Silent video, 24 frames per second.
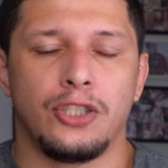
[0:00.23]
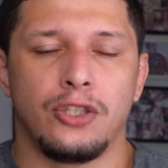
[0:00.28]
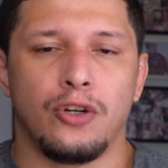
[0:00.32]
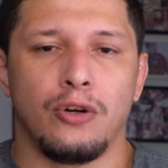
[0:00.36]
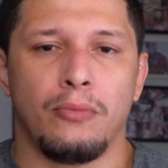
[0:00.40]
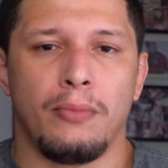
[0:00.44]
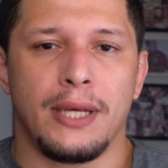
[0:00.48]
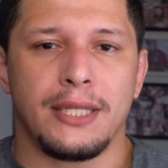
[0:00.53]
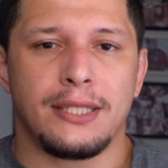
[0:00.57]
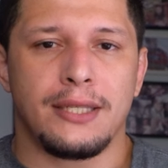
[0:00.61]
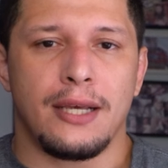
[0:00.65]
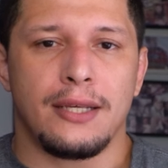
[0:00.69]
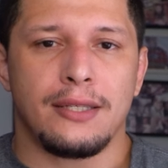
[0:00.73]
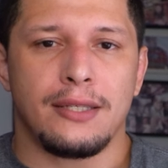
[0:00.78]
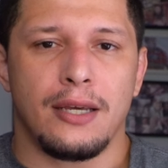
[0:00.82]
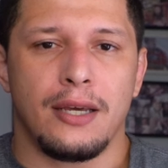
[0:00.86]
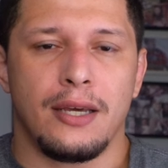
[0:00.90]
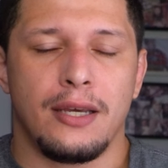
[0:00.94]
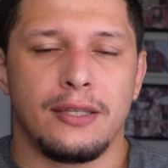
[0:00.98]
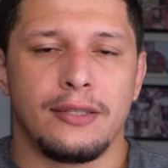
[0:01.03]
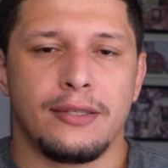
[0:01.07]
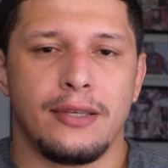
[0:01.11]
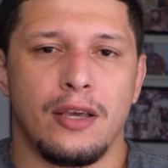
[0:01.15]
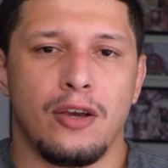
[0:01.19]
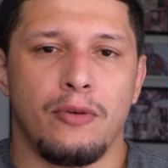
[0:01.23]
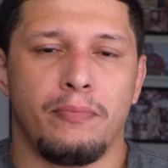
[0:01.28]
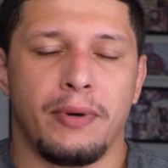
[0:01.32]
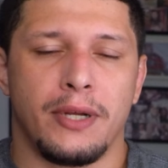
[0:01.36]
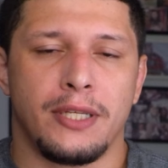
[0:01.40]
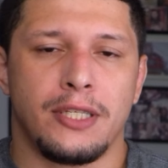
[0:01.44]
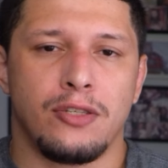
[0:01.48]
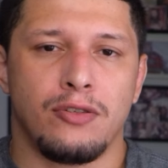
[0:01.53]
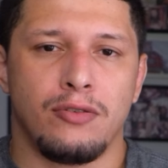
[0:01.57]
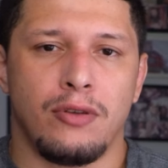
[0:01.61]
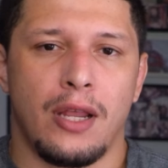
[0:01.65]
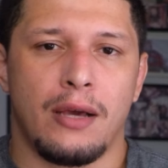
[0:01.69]
de começar essa resenha, eu
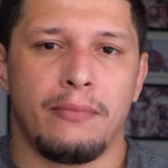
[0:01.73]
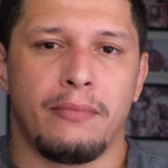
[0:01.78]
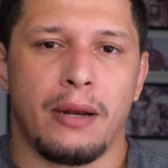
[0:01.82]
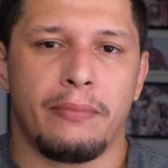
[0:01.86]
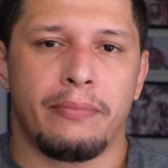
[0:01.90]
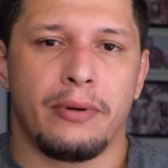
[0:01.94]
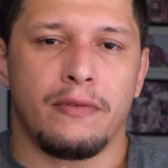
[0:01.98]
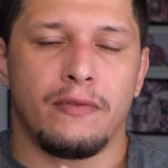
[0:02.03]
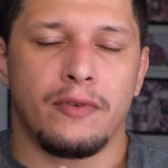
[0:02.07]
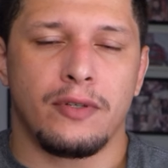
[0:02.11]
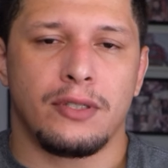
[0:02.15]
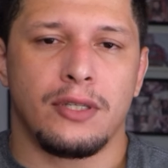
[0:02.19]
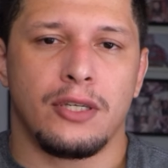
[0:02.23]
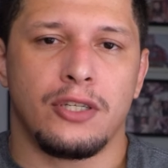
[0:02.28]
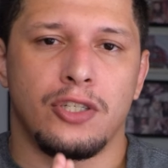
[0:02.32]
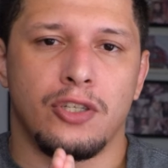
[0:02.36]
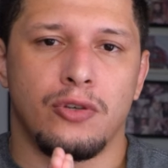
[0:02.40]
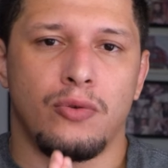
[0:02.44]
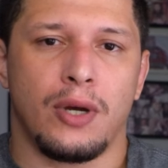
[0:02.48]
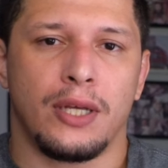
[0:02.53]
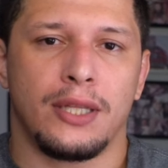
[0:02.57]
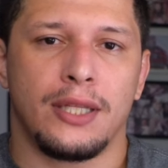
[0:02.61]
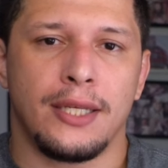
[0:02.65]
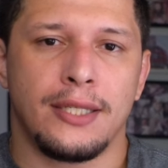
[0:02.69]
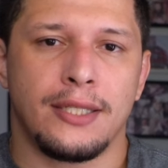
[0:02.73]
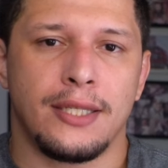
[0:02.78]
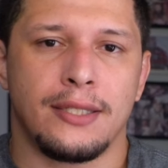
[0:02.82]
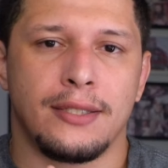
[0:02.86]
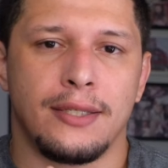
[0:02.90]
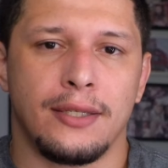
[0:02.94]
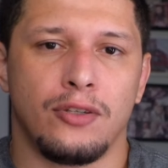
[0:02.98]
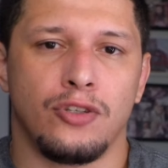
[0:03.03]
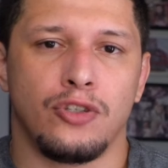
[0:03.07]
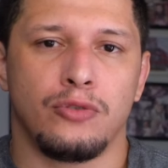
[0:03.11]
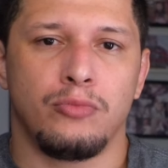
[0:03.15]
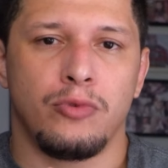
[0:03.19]
preciso lembrar para vocês que o
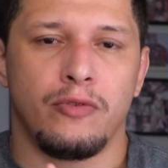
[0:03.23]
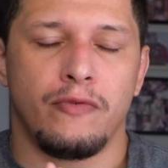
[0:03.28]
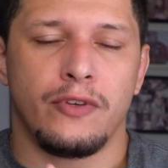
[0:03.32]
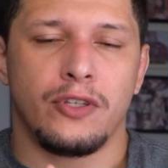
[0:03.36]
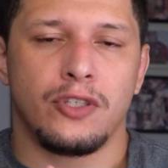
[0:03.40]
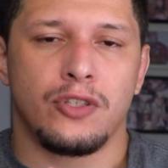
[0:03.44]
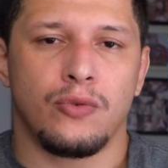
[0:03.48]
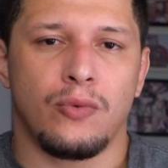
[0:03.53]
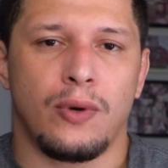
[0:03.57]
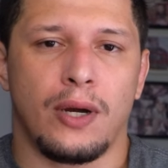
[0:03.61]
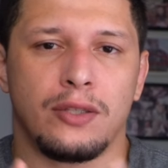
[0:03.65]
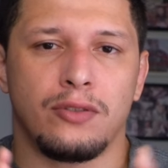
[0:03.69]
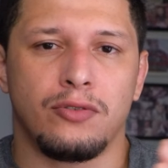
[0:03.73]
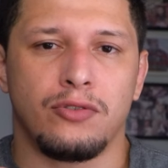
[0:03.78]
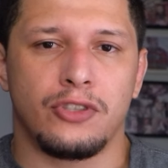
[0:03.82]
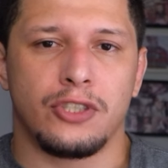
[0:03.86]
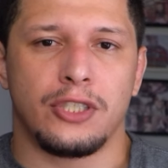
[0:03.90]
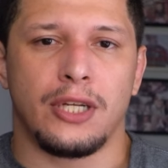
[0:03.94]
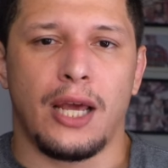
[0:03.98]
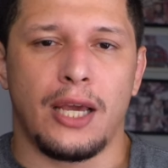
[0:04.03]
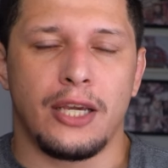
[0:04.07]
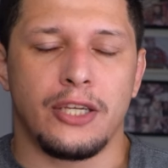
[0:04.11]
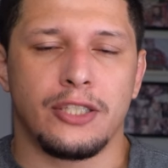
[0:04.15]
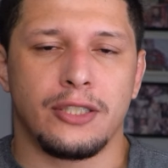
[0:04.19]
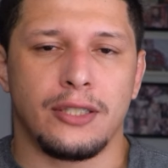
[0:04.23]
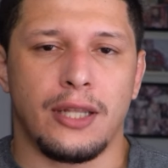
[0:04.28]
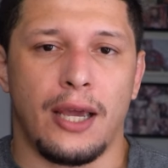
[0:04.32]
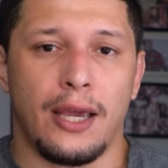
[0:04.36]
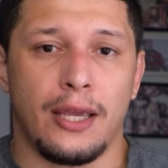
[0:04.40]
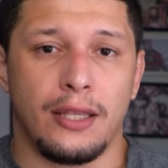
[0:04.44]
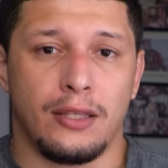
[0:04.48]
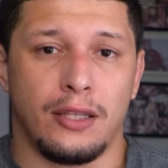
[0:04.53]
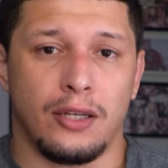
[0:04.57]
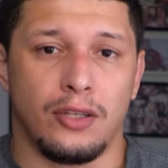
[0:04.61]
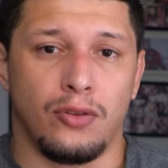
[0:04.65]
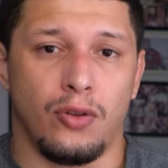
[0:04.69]
ADCC 2024 já
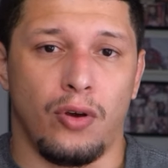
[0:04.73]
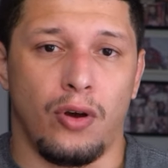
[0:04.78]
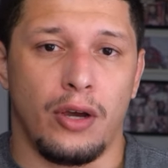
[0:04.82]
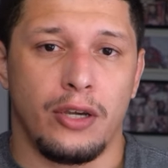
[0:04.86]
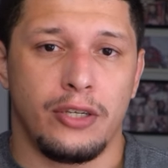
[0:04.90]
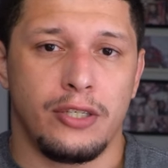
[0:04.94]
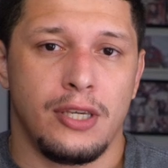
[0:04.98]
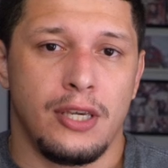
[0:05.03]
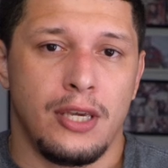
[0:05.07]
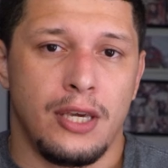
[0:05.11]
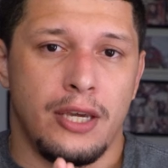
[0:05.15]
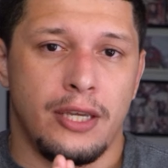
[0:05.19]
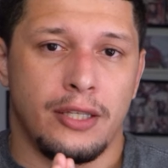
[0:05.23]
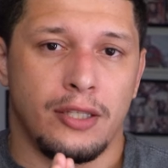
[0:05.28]
está entre nós.